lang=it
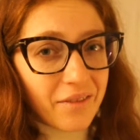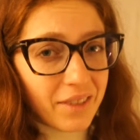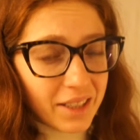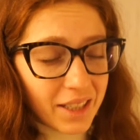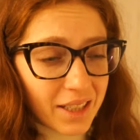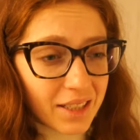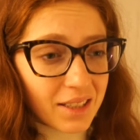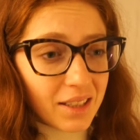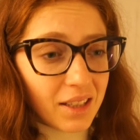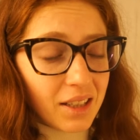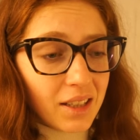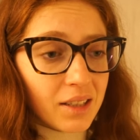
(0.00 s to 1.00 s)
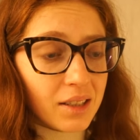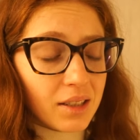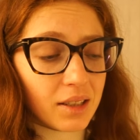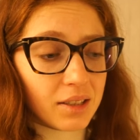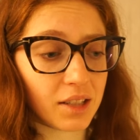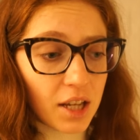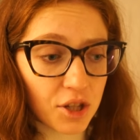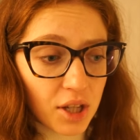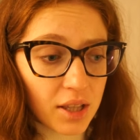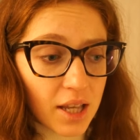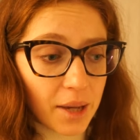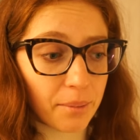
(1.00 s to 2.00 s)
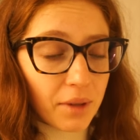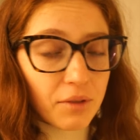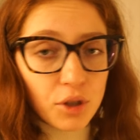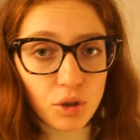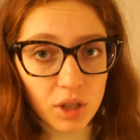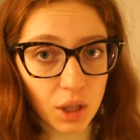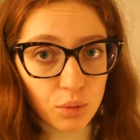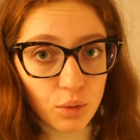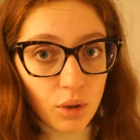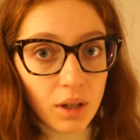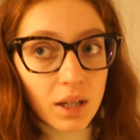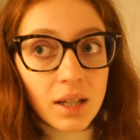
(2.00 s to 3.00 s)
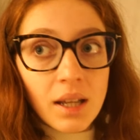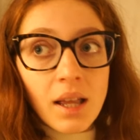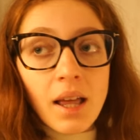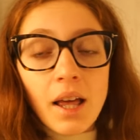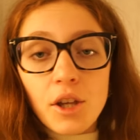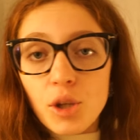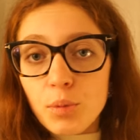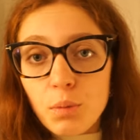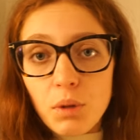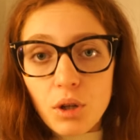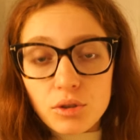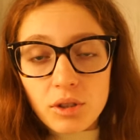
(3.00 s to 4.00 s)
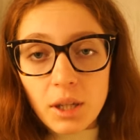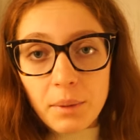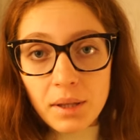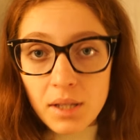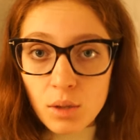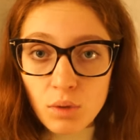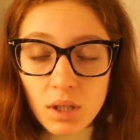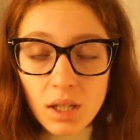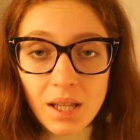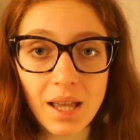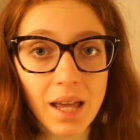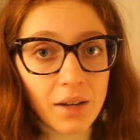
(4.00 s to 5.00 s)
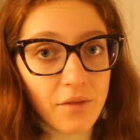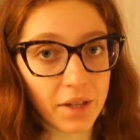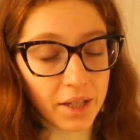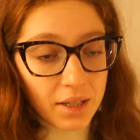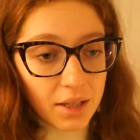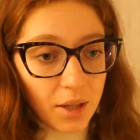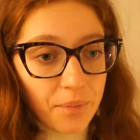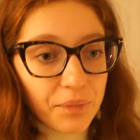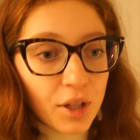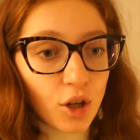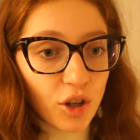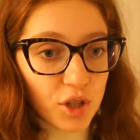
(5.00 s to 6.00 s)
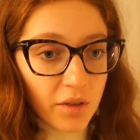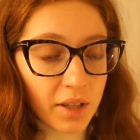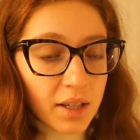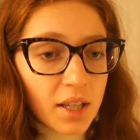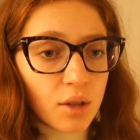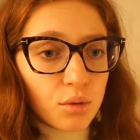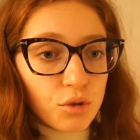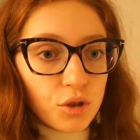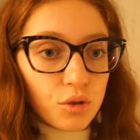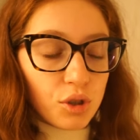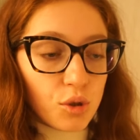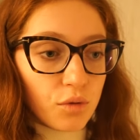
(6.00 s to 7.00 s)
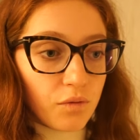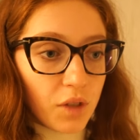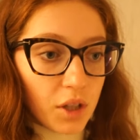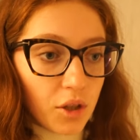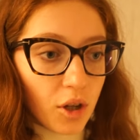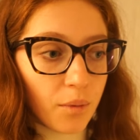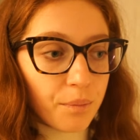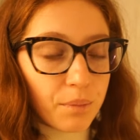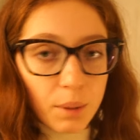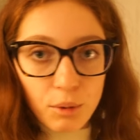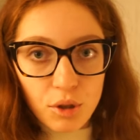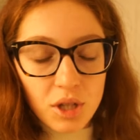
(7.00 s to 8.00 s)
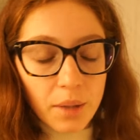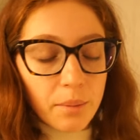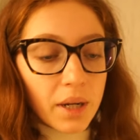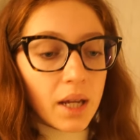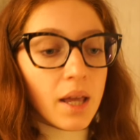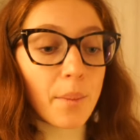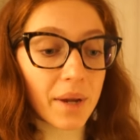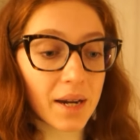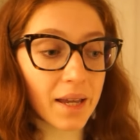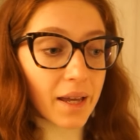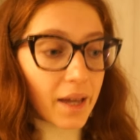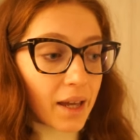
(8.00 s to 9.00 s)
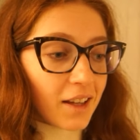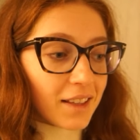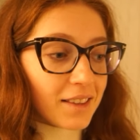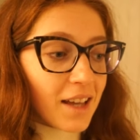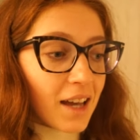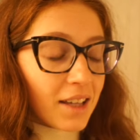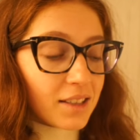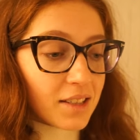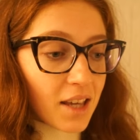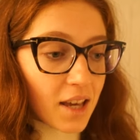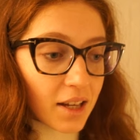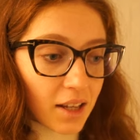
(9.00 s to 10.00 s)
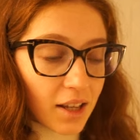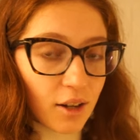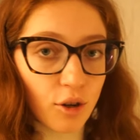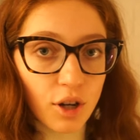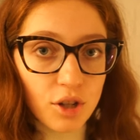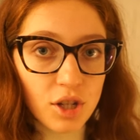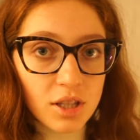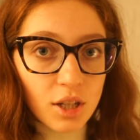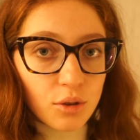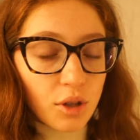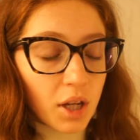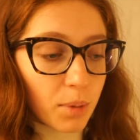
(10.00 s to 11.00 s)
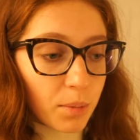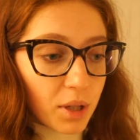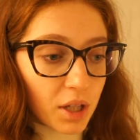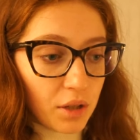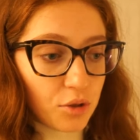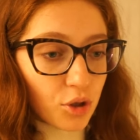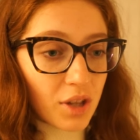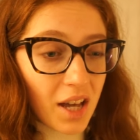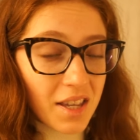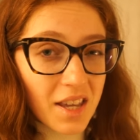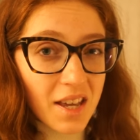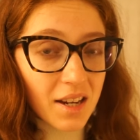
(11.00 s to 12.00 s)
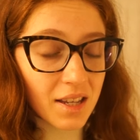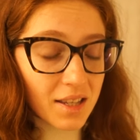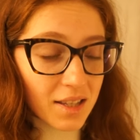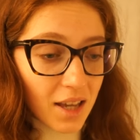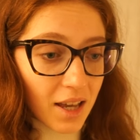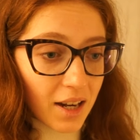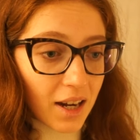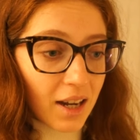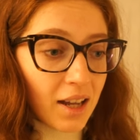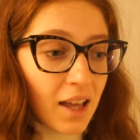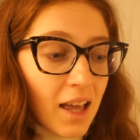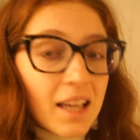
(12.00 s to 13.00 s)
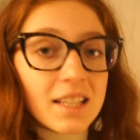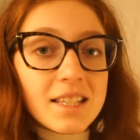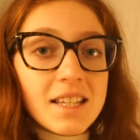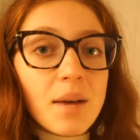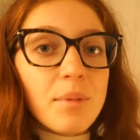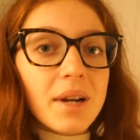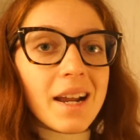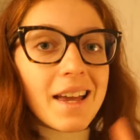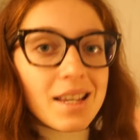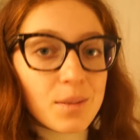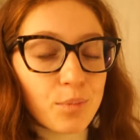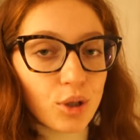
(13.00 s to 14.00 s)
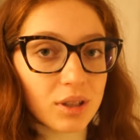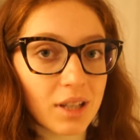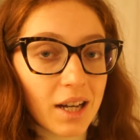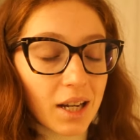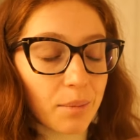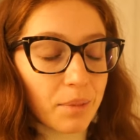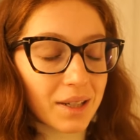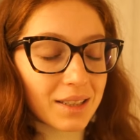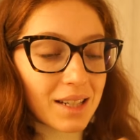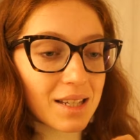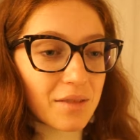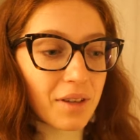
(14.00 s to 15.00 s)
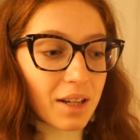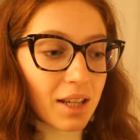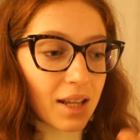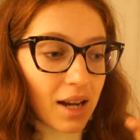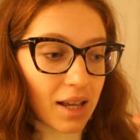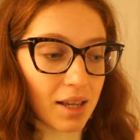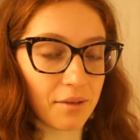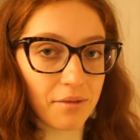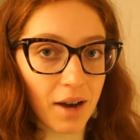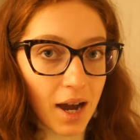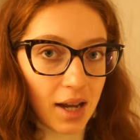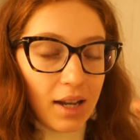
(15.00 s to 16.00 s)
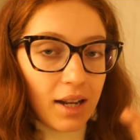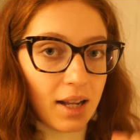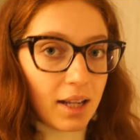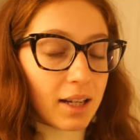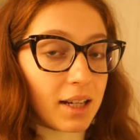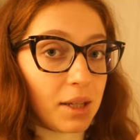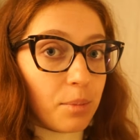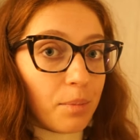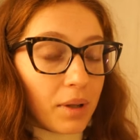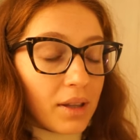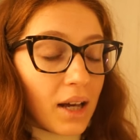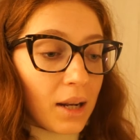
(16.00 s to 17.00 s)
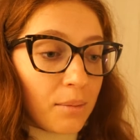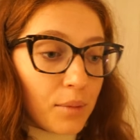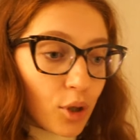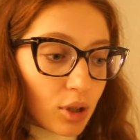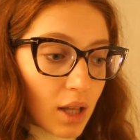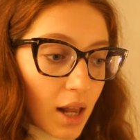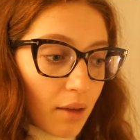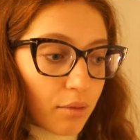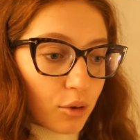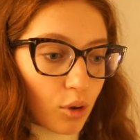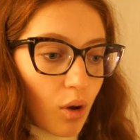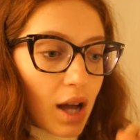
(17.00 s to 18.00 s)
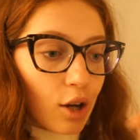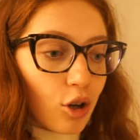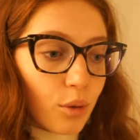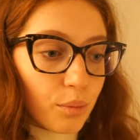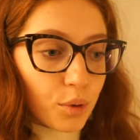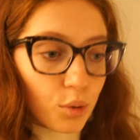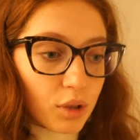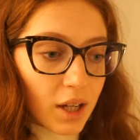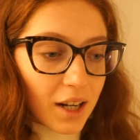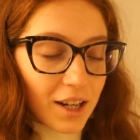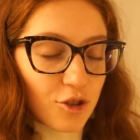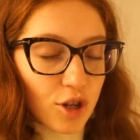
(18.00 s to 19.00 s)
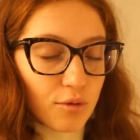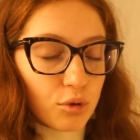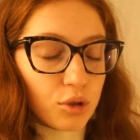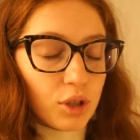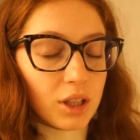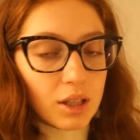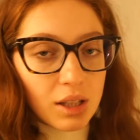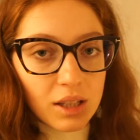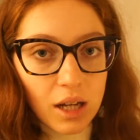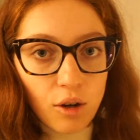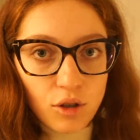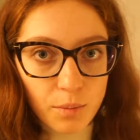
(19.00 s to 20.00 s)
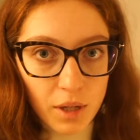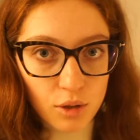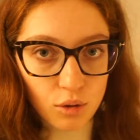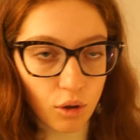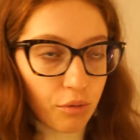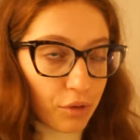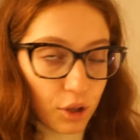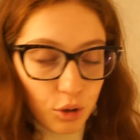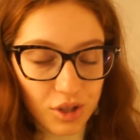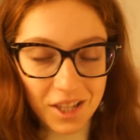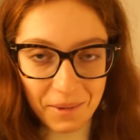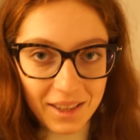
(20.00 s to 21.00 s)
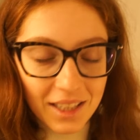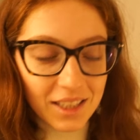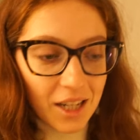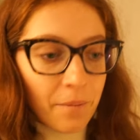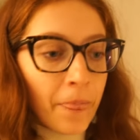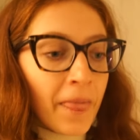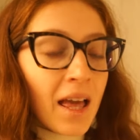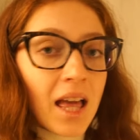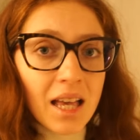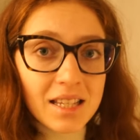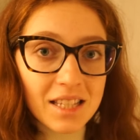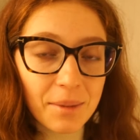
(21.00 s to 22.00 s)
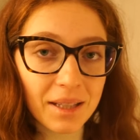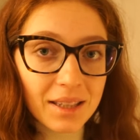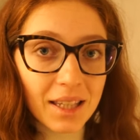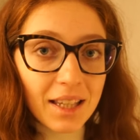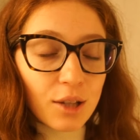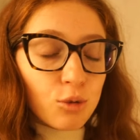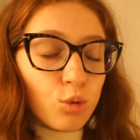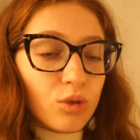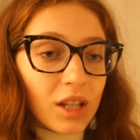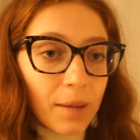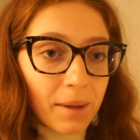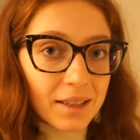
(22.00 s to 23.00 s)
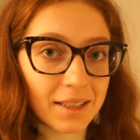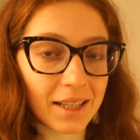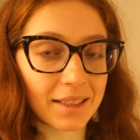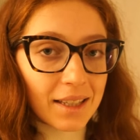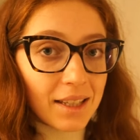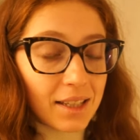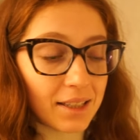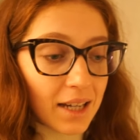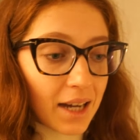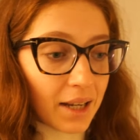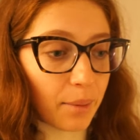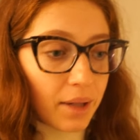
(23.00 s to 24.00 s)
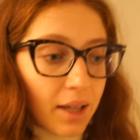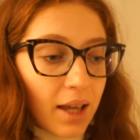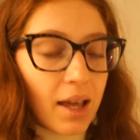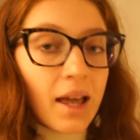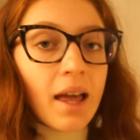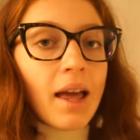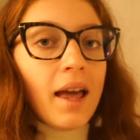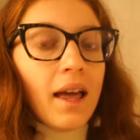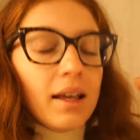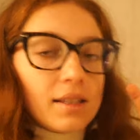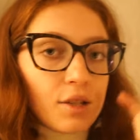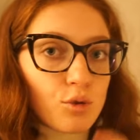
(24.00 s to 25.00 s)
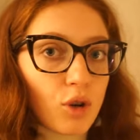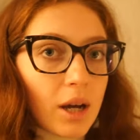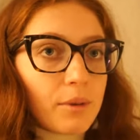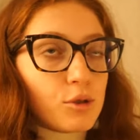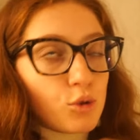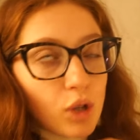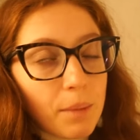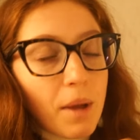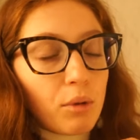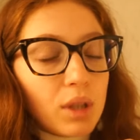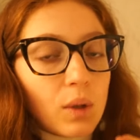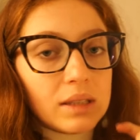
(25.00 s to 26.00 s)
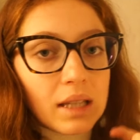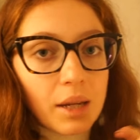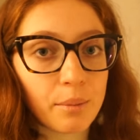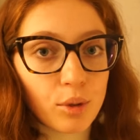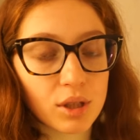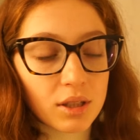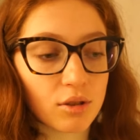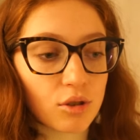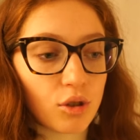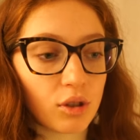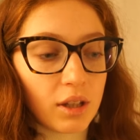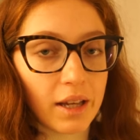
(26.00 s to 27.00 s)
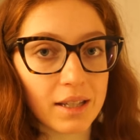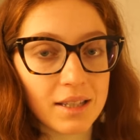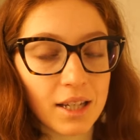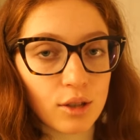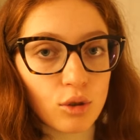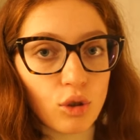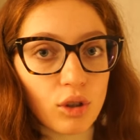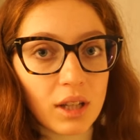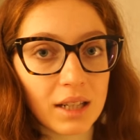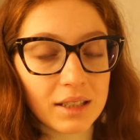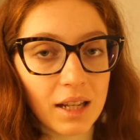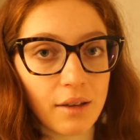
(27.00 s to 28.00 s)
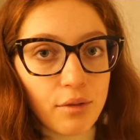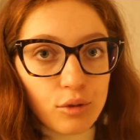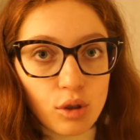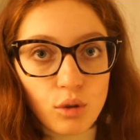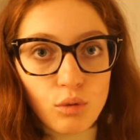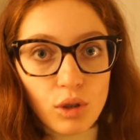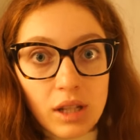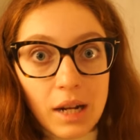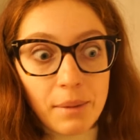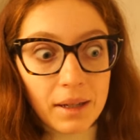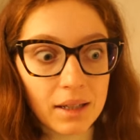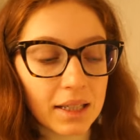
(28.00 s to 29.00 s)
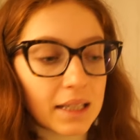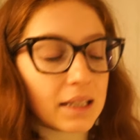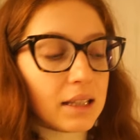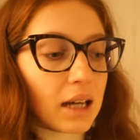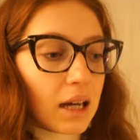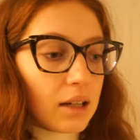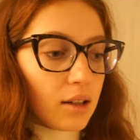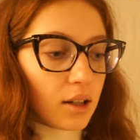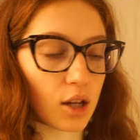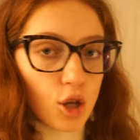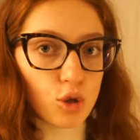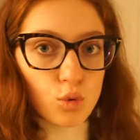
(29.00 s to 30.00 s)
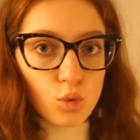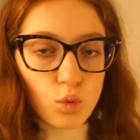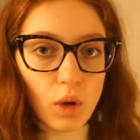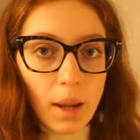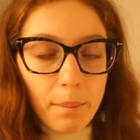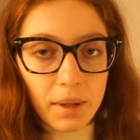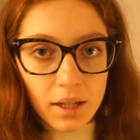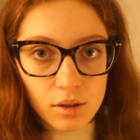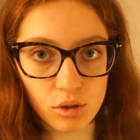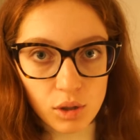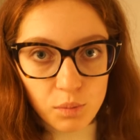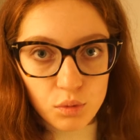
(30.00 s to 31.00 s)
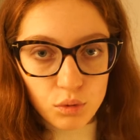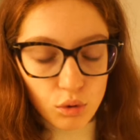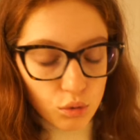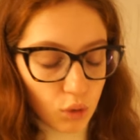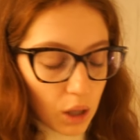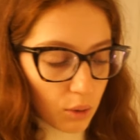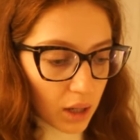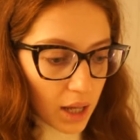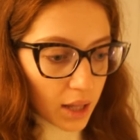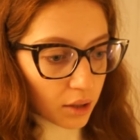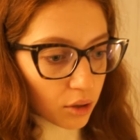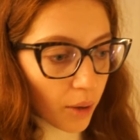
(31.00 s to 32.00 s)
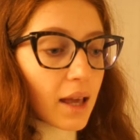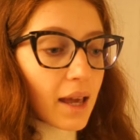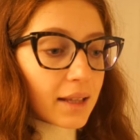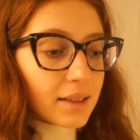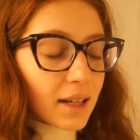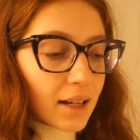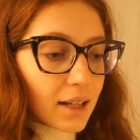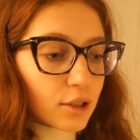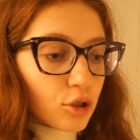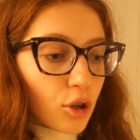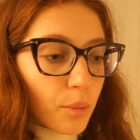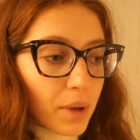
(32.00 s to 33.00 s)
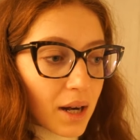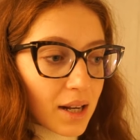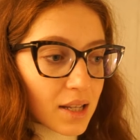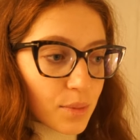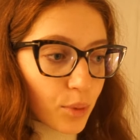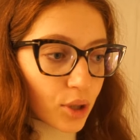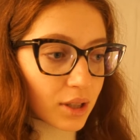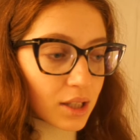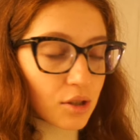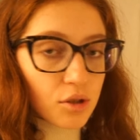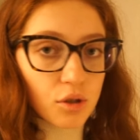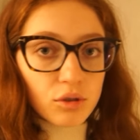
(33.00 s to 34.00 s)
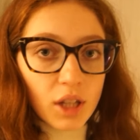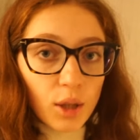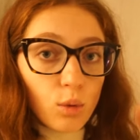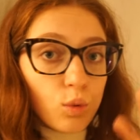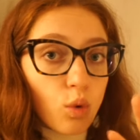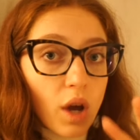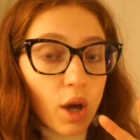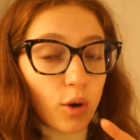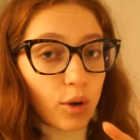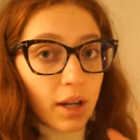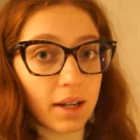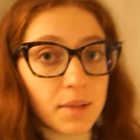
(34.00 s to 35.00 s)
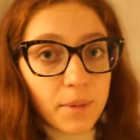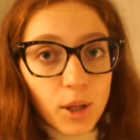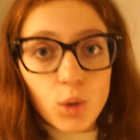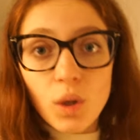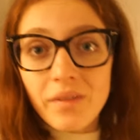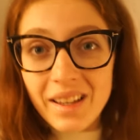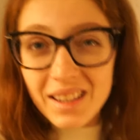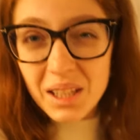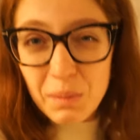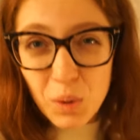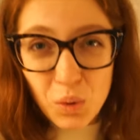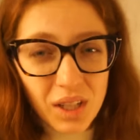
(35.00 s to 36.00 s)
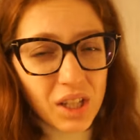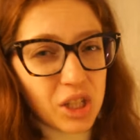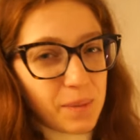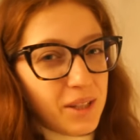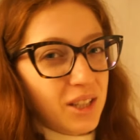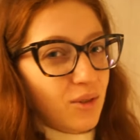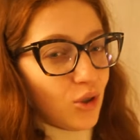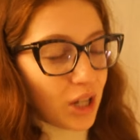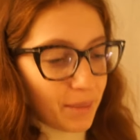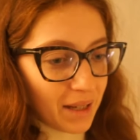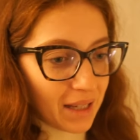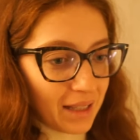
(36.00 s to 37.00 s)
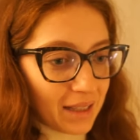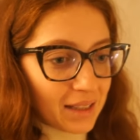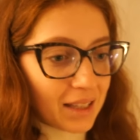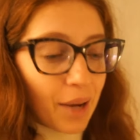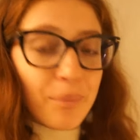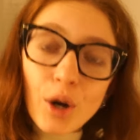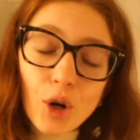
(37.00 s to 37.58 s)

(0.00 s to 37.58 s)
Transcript: è venerdì eh, di H&M video 3 on haul io pubblico solitamente il lunedì e il venerdì oggi è venerdì non è uscito nessun video primo dicembre perché da ieri l'ho registrato ieri pomeriggio da ieri sera sia per esportare per trasferire i file le clip dal mio telefono al computer ci è voluto un'eternità ho smesso ho finito stamattina stamattina tutta la mattinata ad editare perché si sono, sono, cambiate tutte quante le impostazioni, essendo del telefono e non quelle della macchinetta, eh, sull'applicazione appunto sulla quale edito. E tra l'altro per l'esportazione due ore rispetto ai 20 minuti che ci mettevo con la macchinetta.